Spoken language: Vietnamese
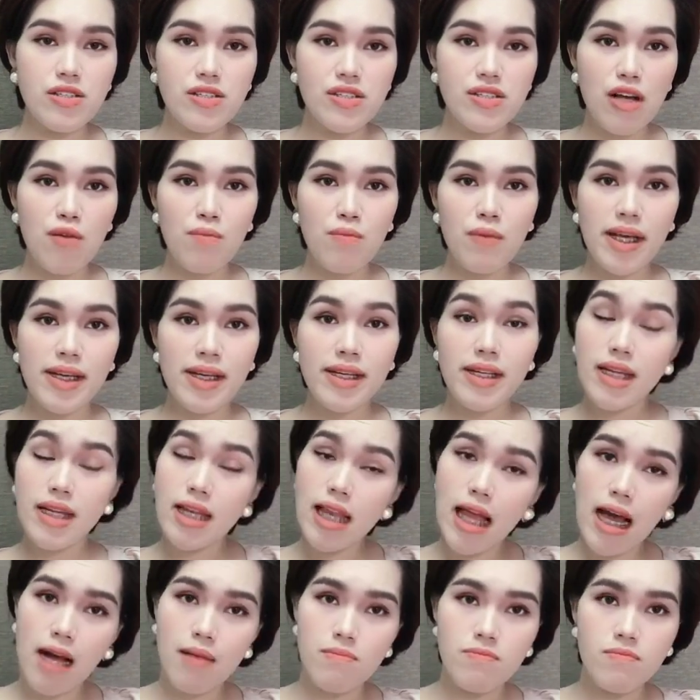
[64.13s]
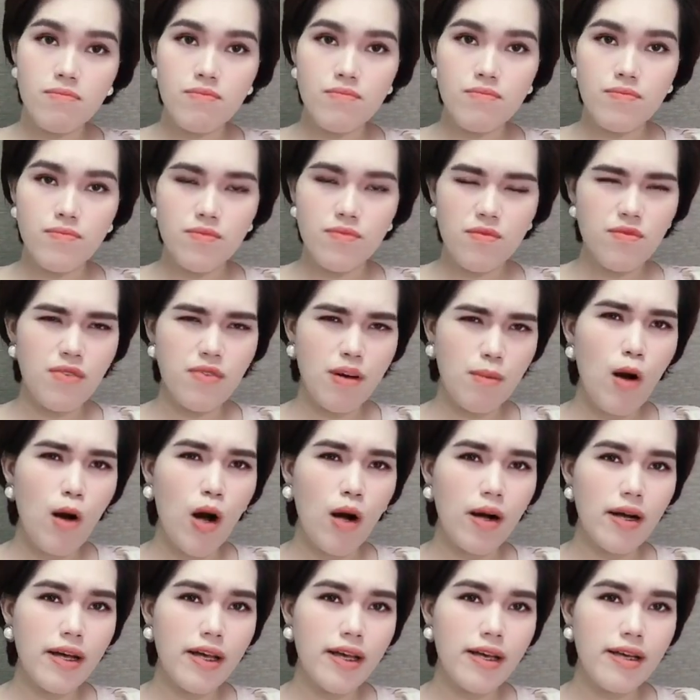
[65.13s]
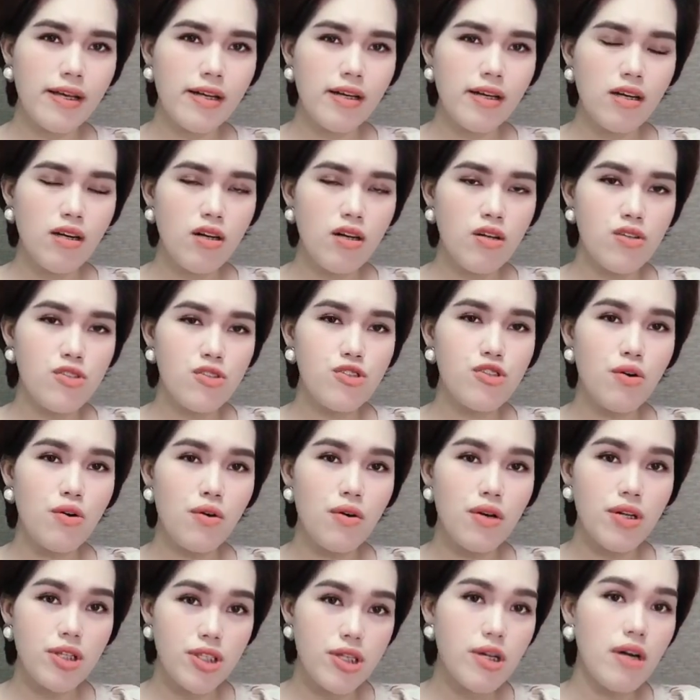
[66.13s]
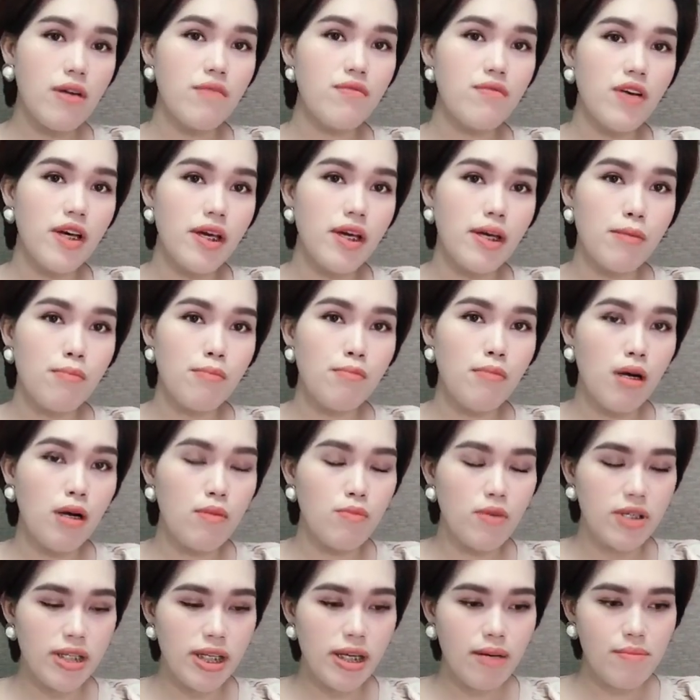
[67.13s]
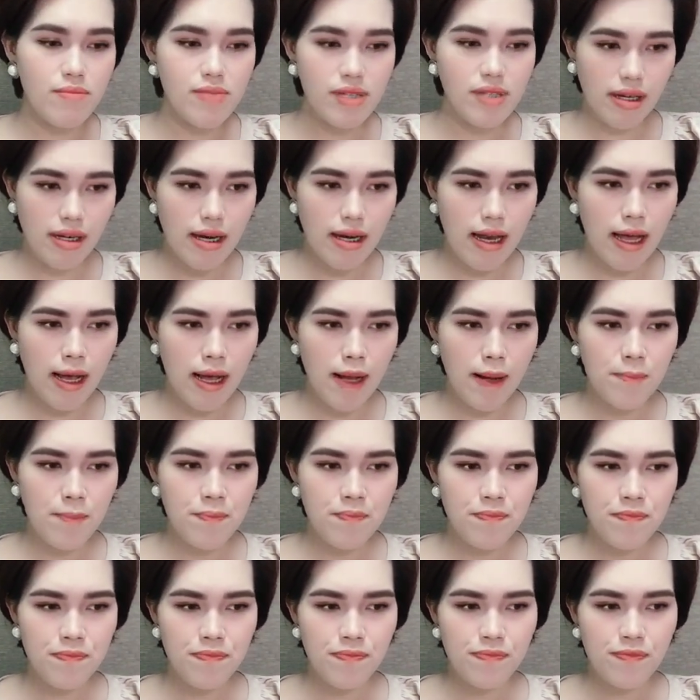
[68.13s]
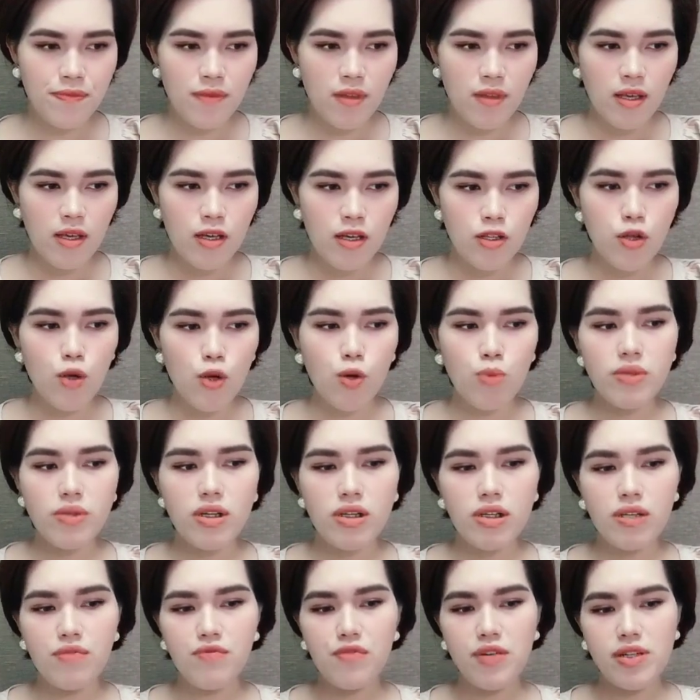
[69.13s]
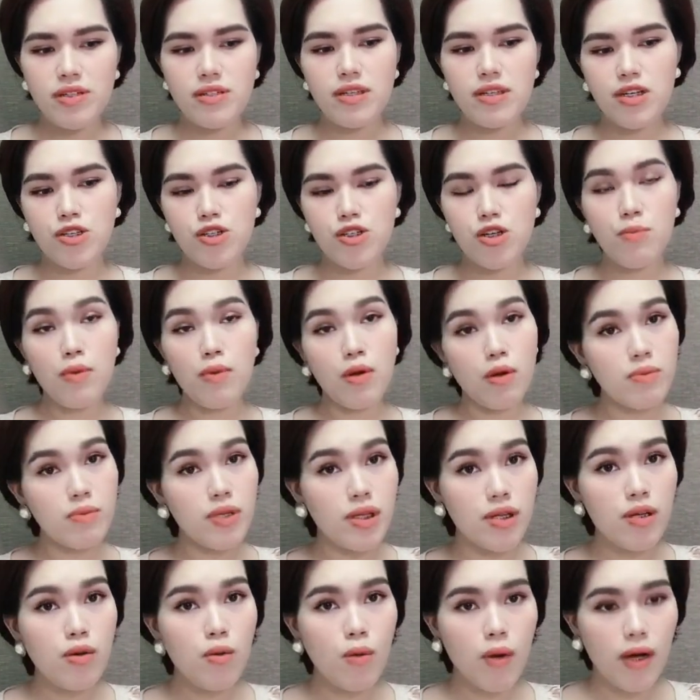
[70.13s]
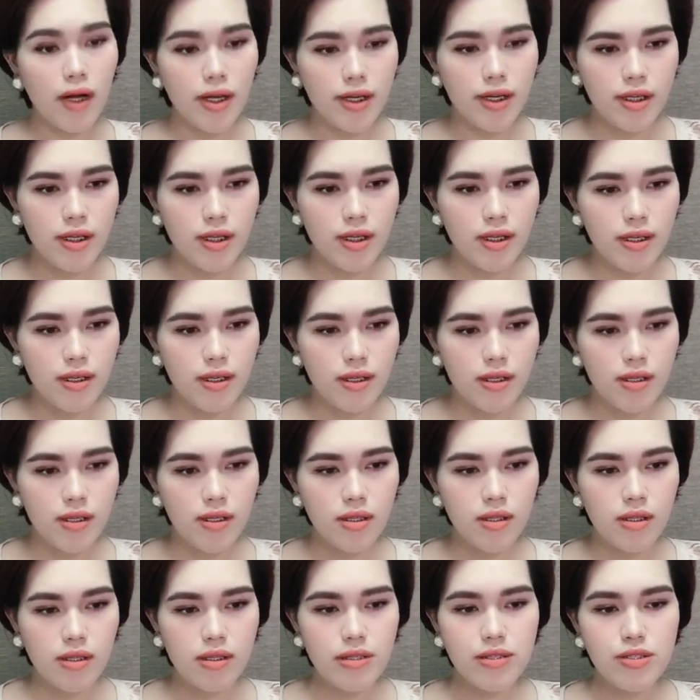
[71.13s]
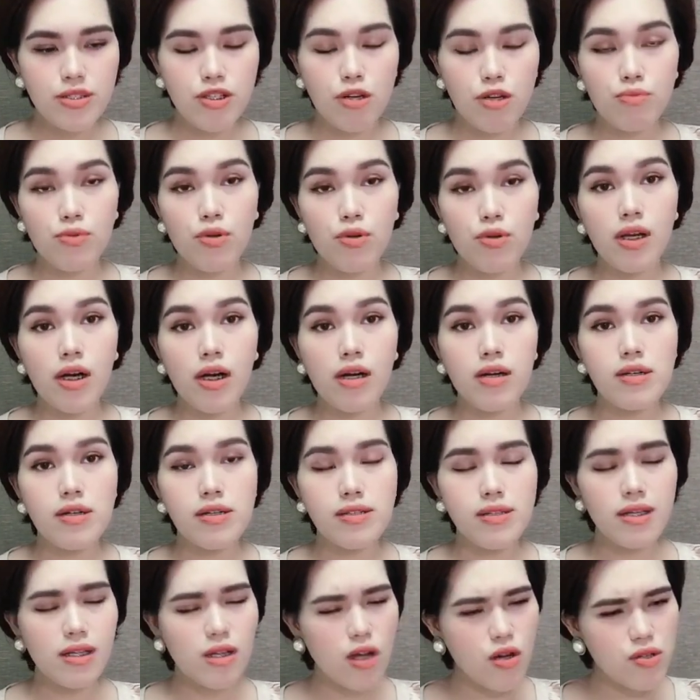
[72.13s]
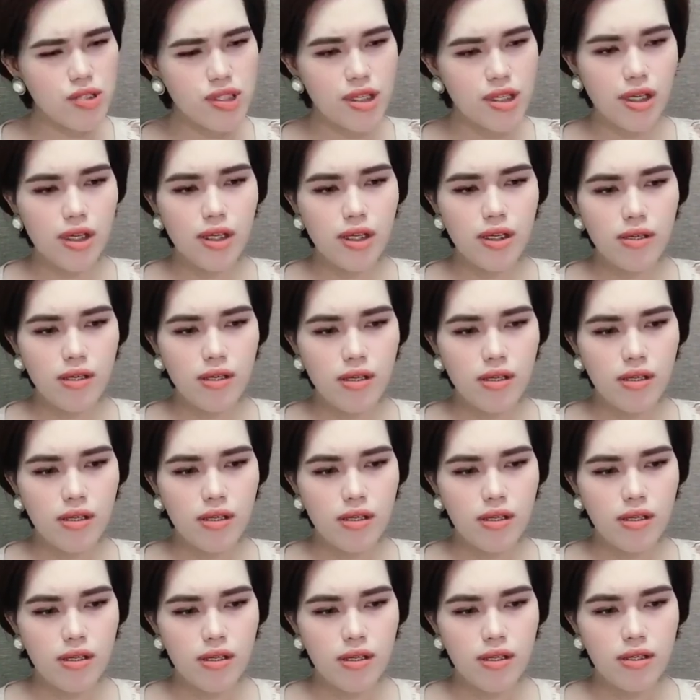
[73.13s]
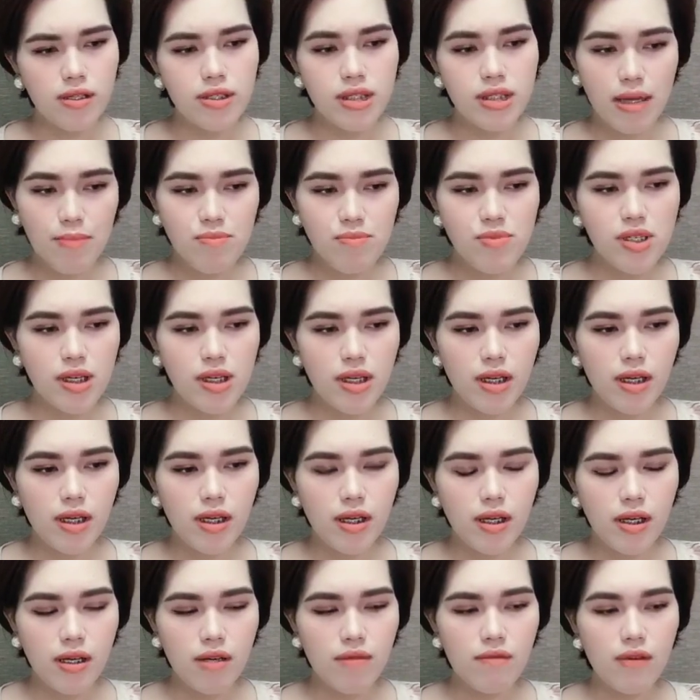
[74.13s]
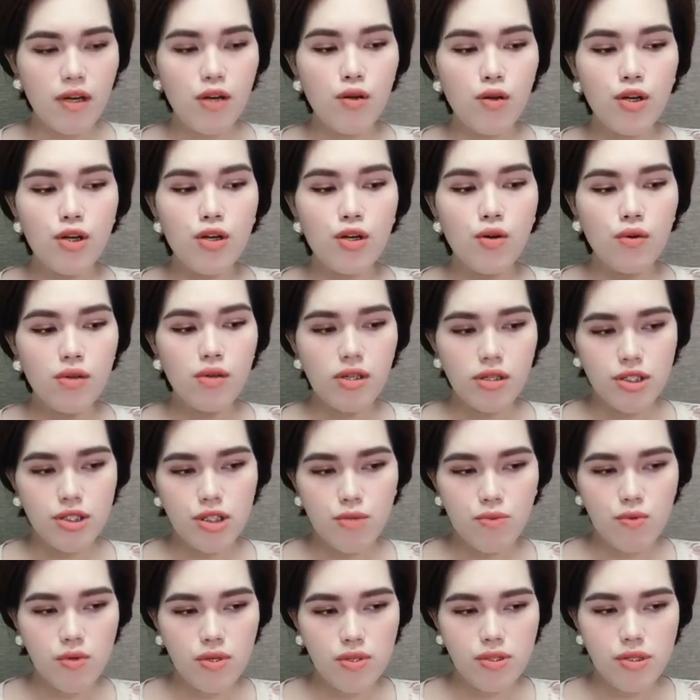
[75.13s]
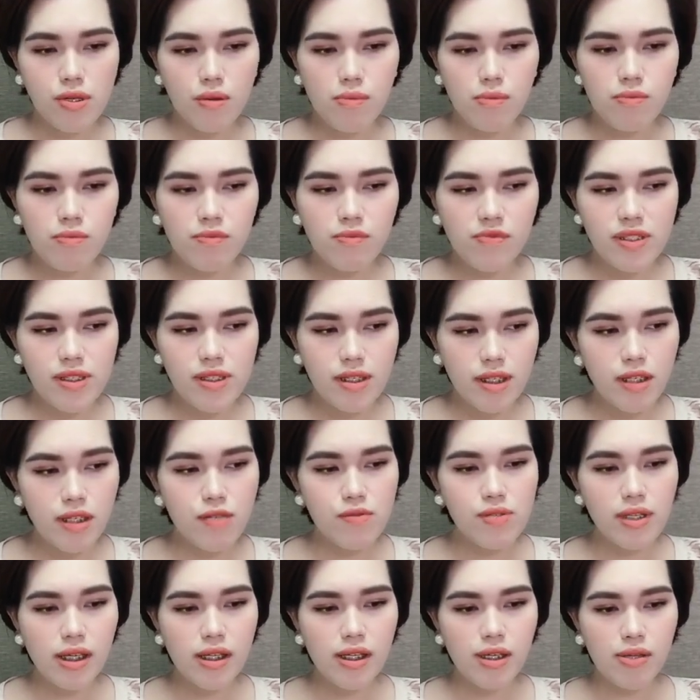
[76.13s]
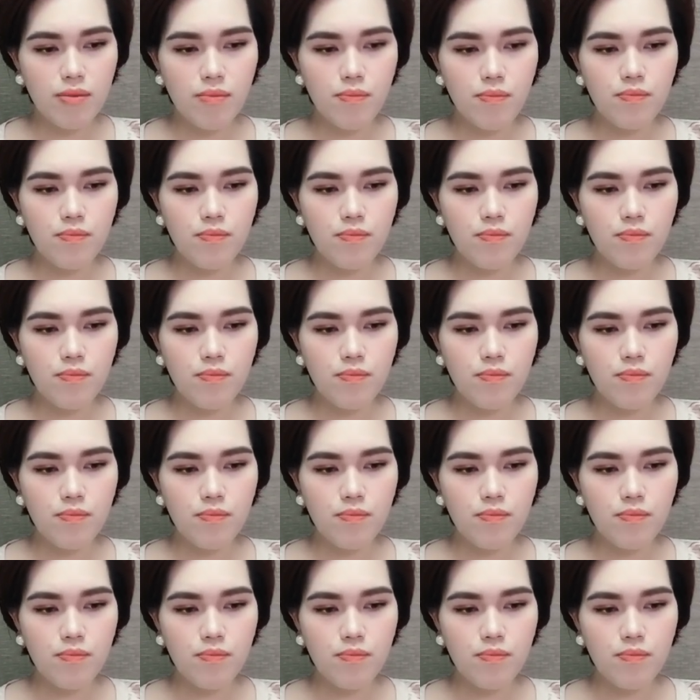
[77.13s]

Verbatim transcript: xong anh đi làm và bỏ nghề rồi trở về mở một tiệm giặt là. Tôi cũng từng là phiên dịch cho một công ty nước ngoài. Chồng tôi là người rất có trí, chăm chỉ và luôn nỗ lực trong cuộc sống và rất yêu gia đình.